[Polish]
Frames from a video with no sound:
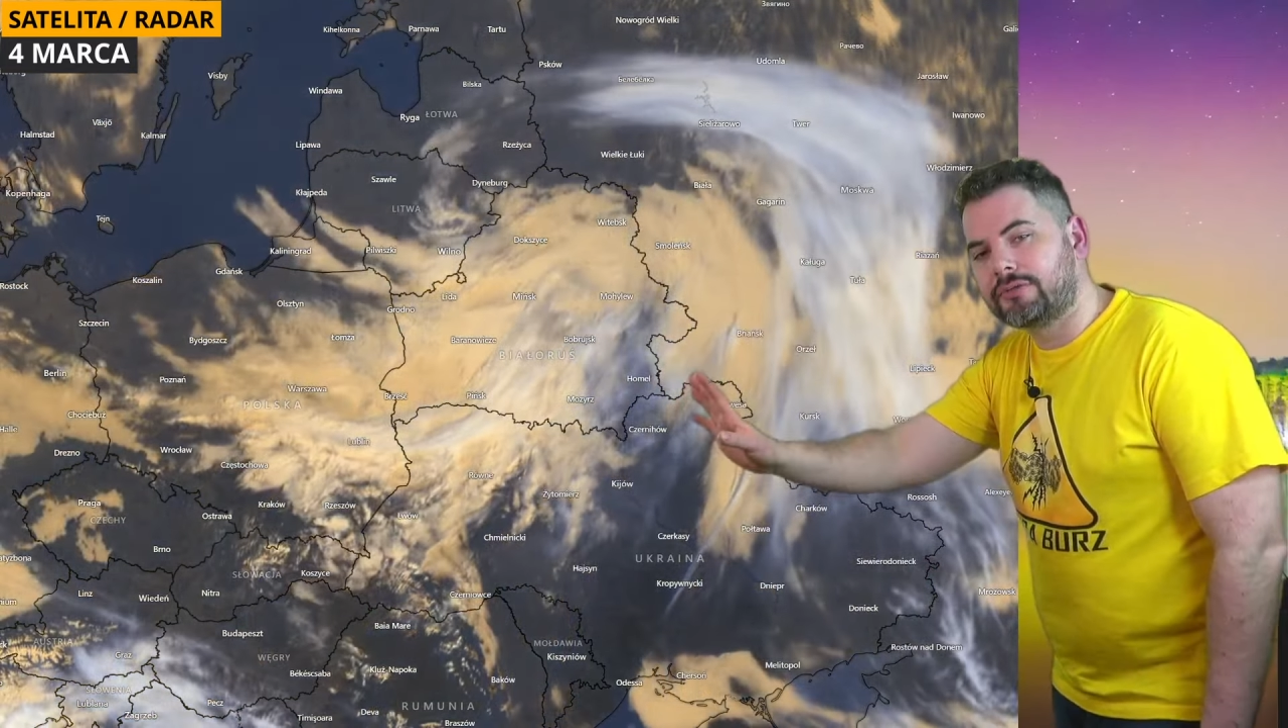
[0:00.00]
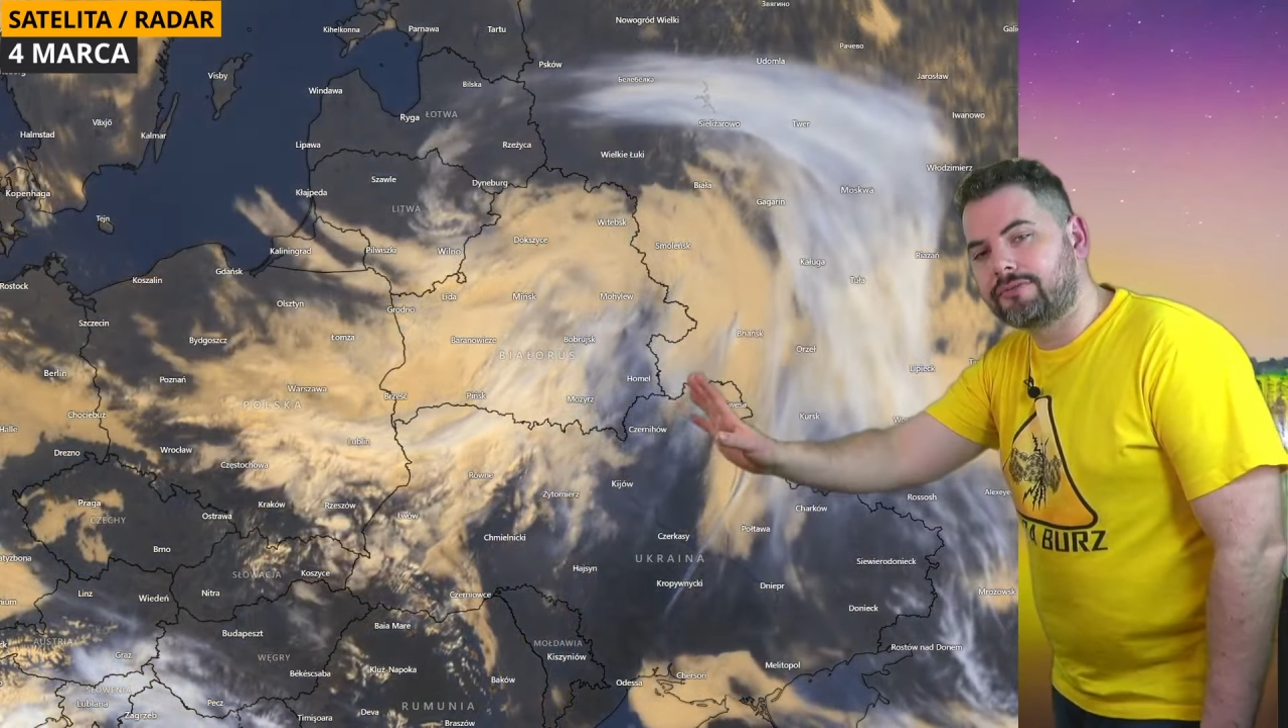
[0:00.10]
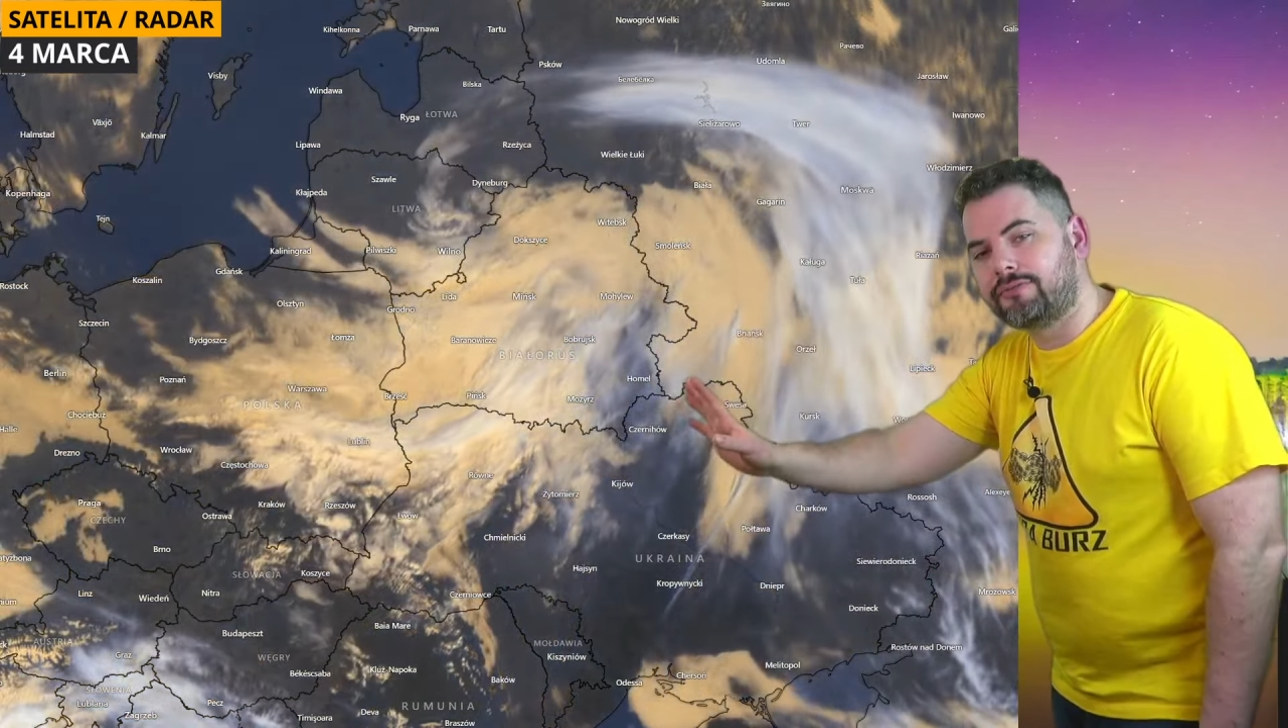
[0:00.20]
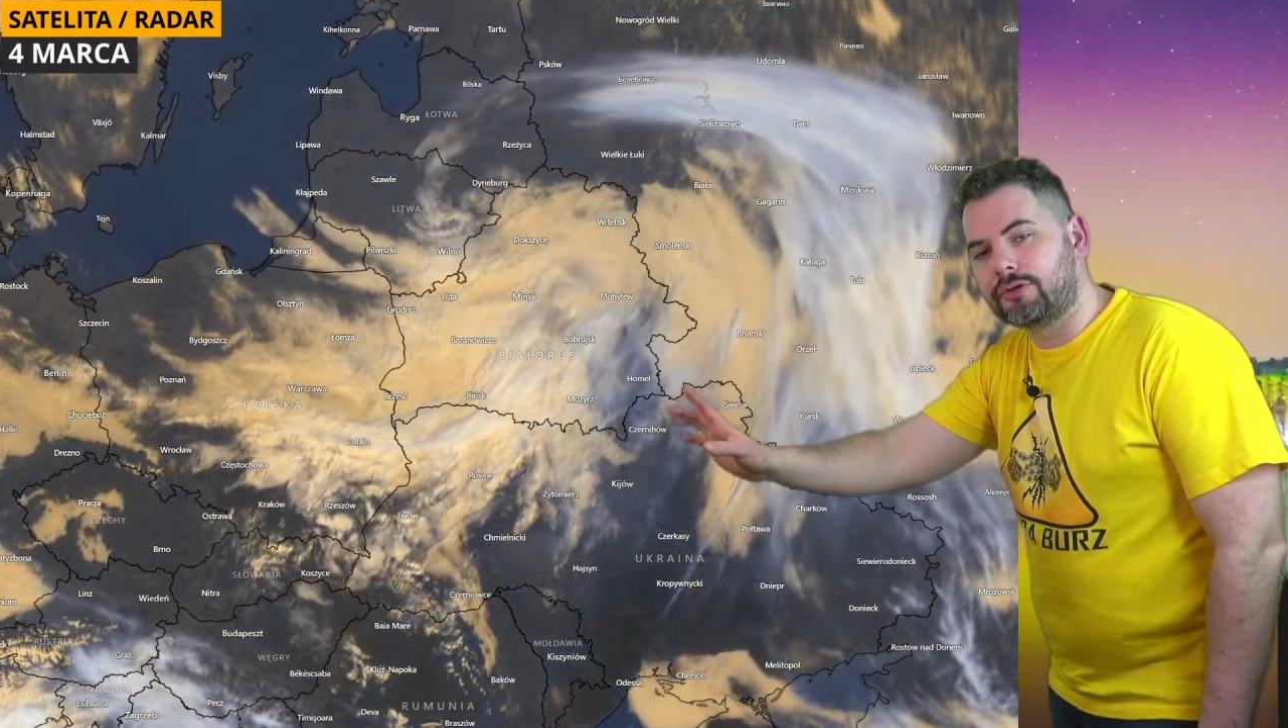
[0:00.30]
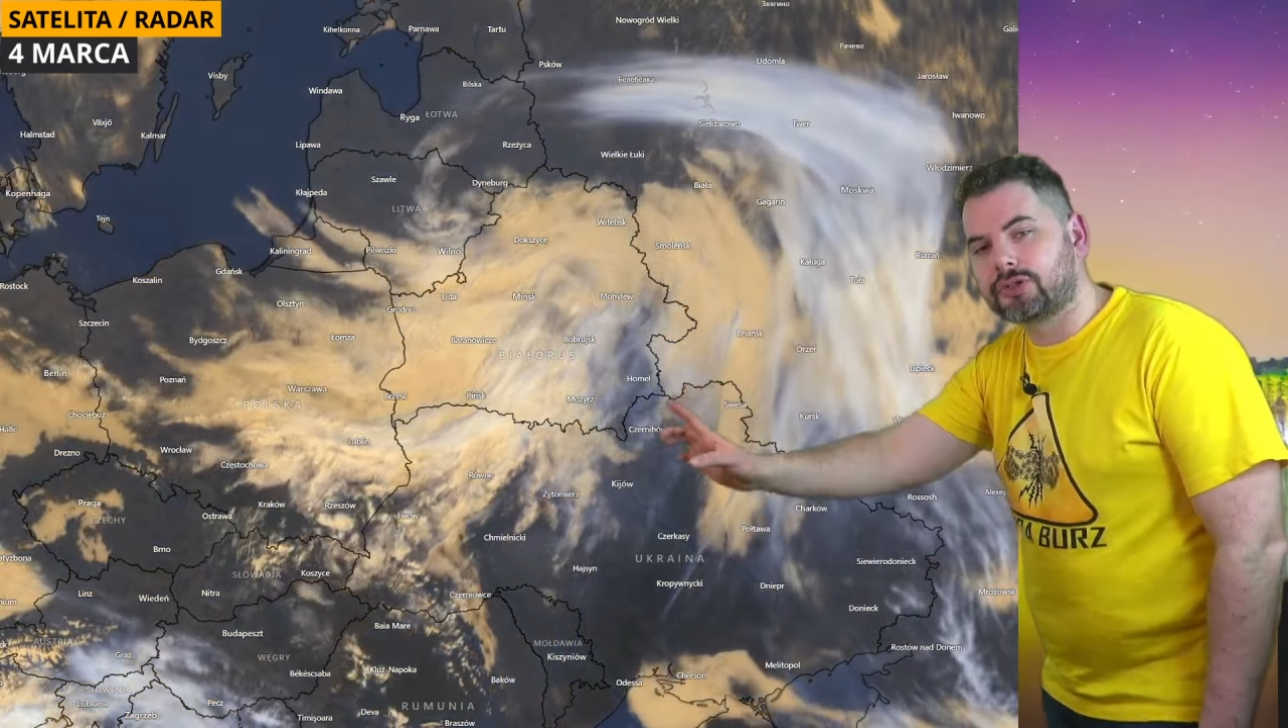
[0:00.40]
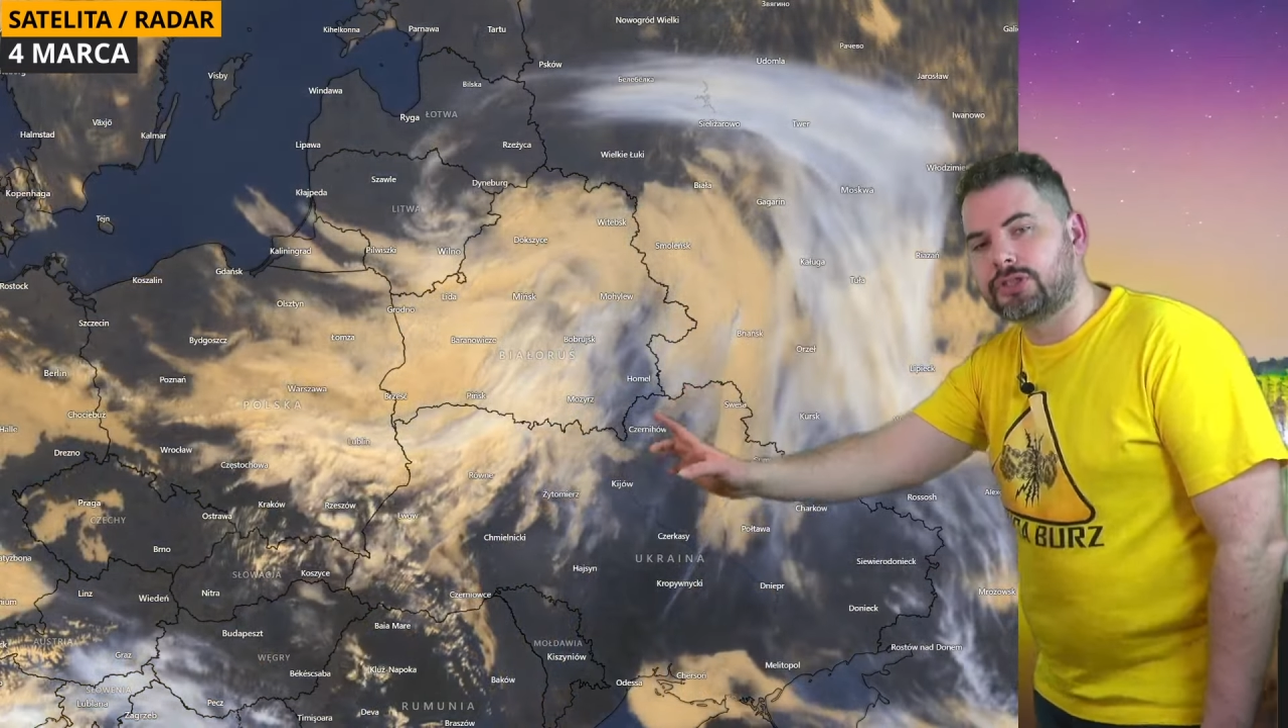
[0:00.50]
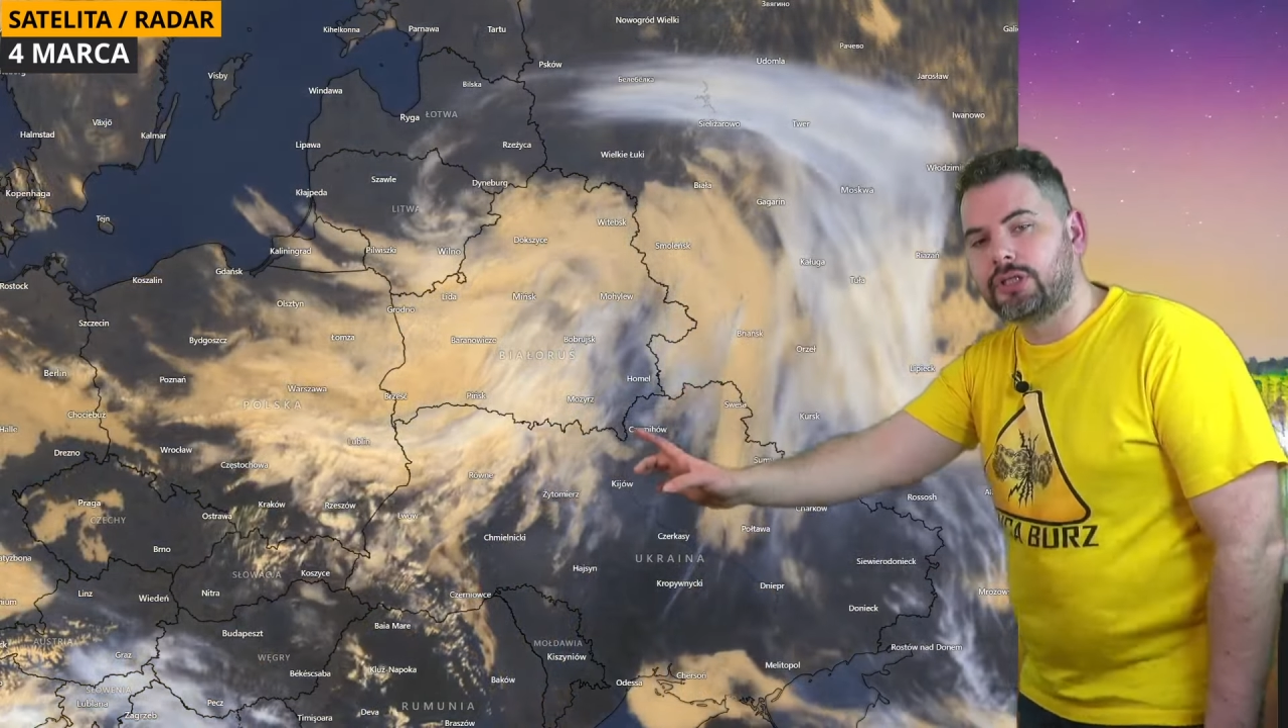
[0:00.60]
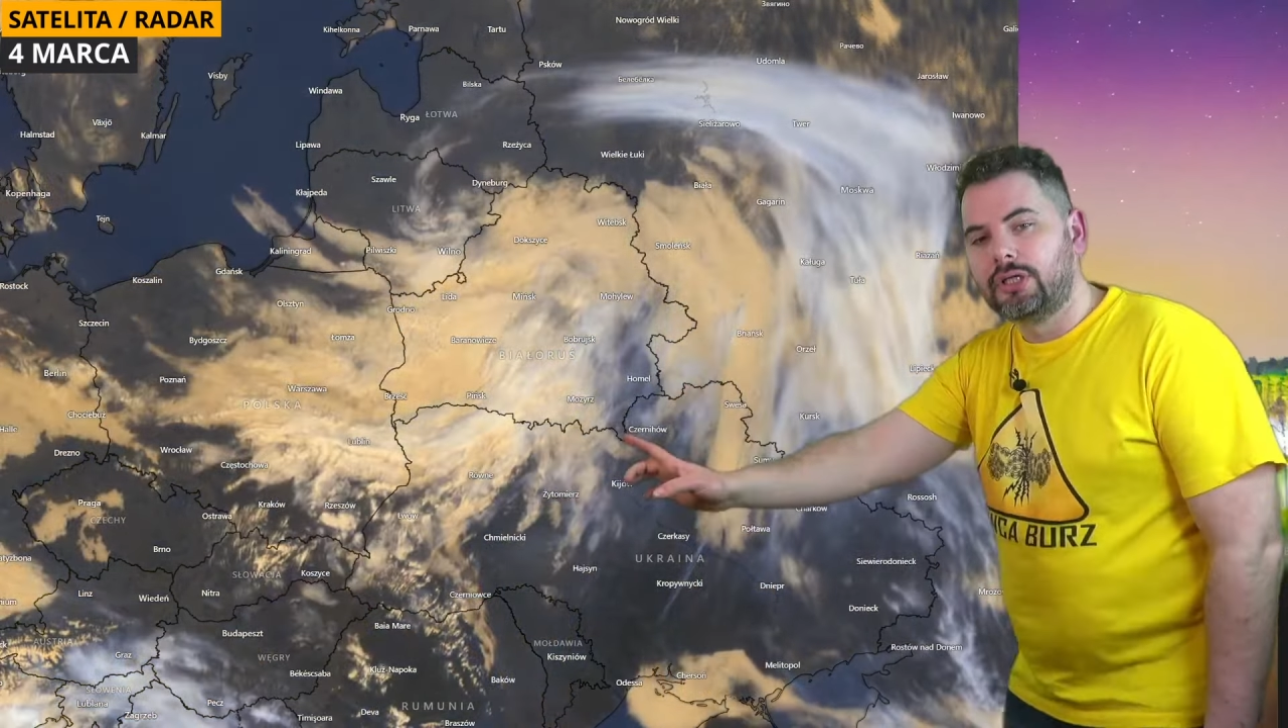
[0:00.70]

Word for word: tworzy